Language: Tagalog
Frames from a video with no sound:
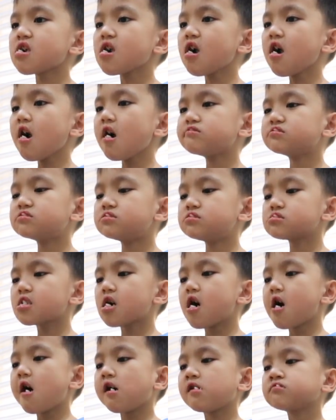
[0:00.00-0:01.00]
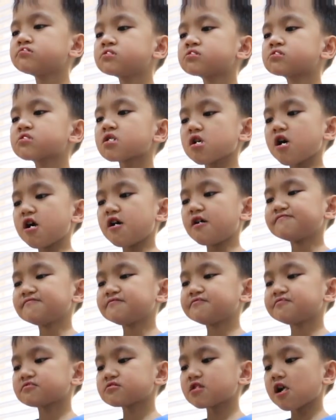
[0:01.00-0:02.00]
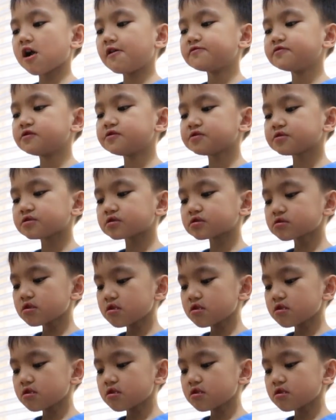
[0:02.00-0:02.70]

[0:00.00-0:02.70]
Sarap yan, yummy. O, oh, diba?